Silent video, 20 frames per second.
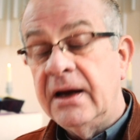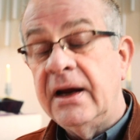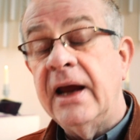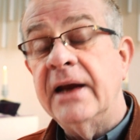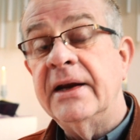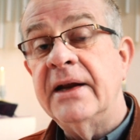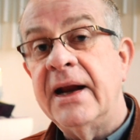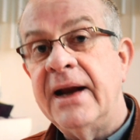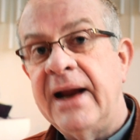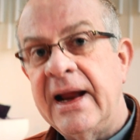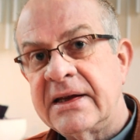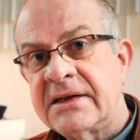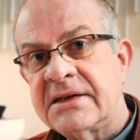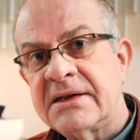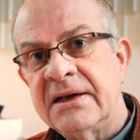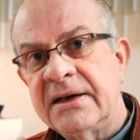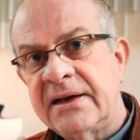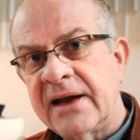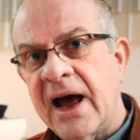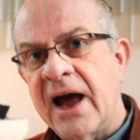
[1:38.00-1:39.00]
In den
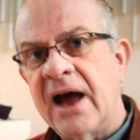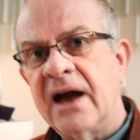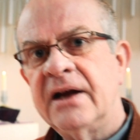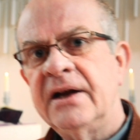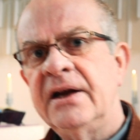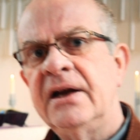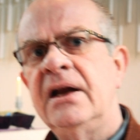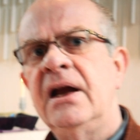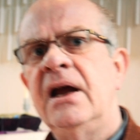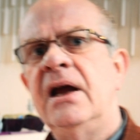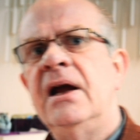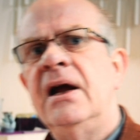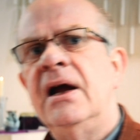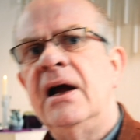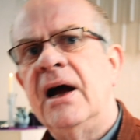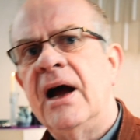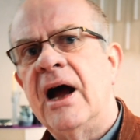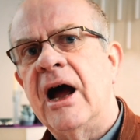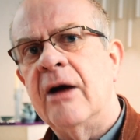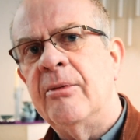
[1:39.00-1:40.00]
letzten Tagen
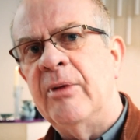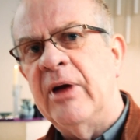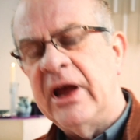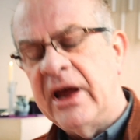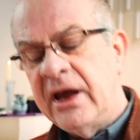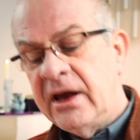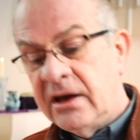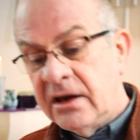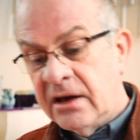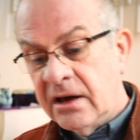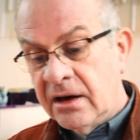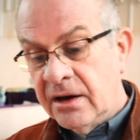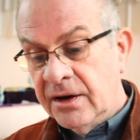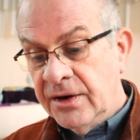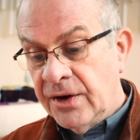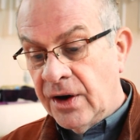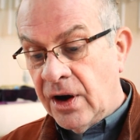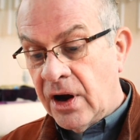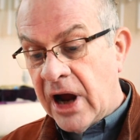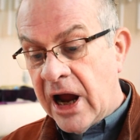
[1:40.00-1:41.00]
habe ich
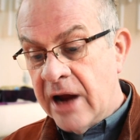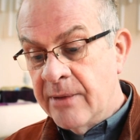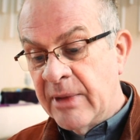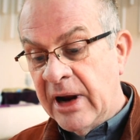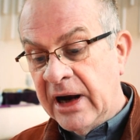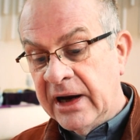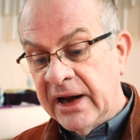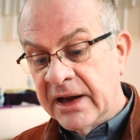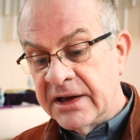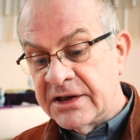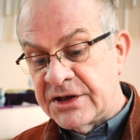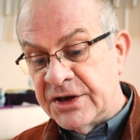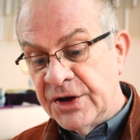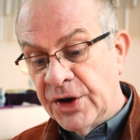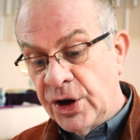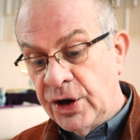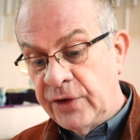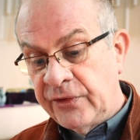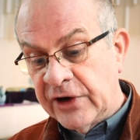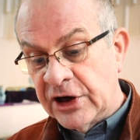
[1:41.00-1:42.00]
noch einmal ganz
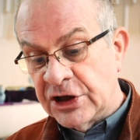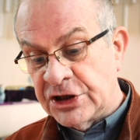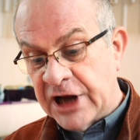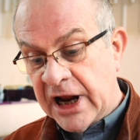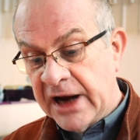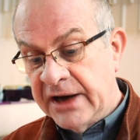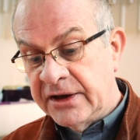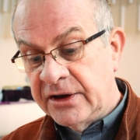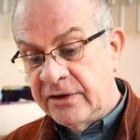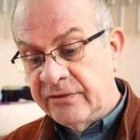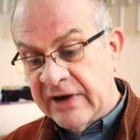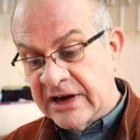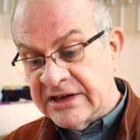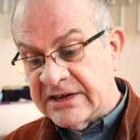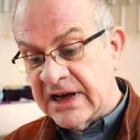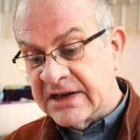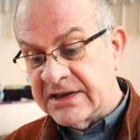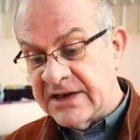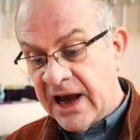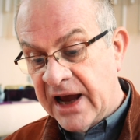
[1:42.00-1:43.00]
neu verstanden, was
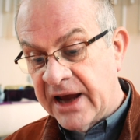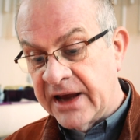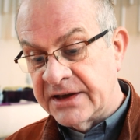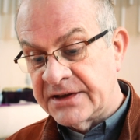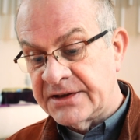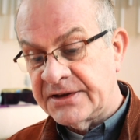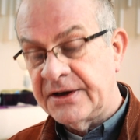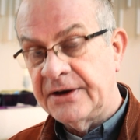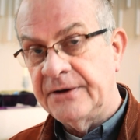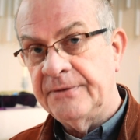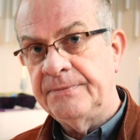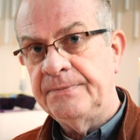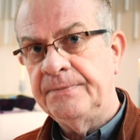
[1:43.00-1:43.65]
das heißt